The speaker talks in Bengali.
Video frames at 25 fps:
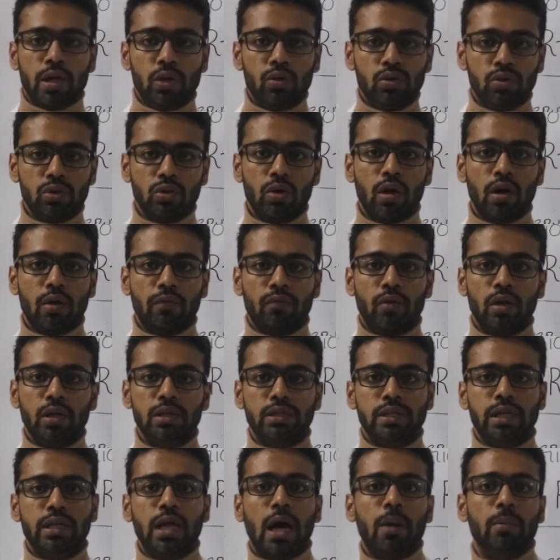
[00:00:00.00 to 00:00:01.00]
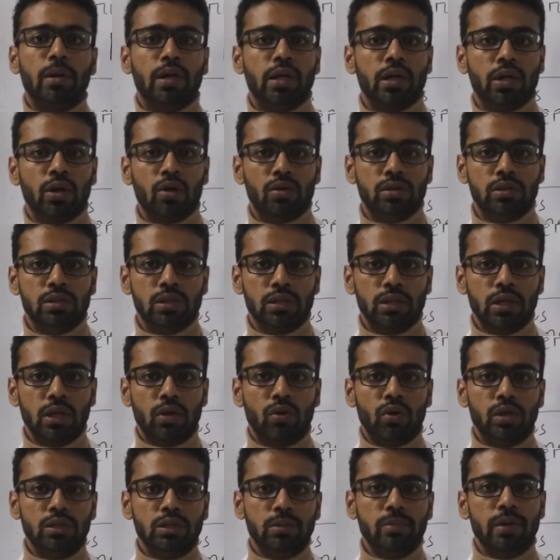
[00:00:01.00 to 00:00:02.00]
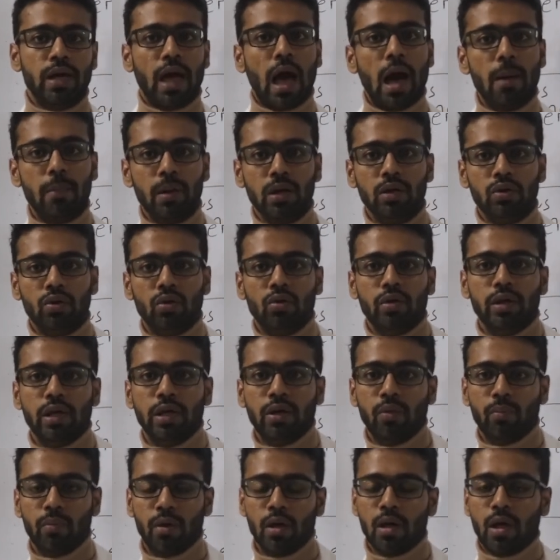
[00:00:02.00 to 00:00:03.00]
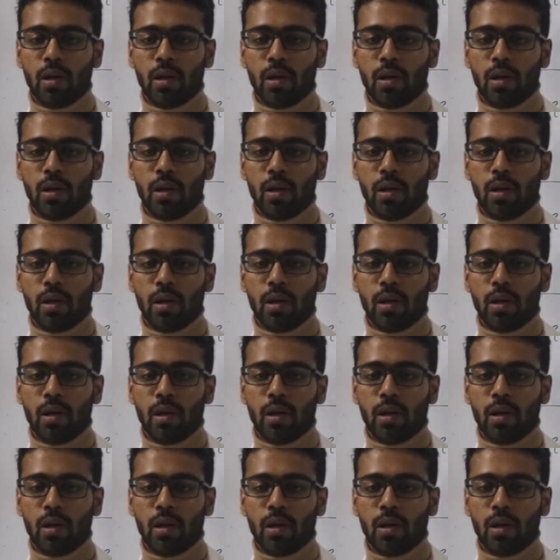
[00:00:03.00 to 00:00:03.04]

ইউজ করার ফলে সেটা আবার ডিঅক্সিজেন্টেড হয়ে যাবে আবার তখন এই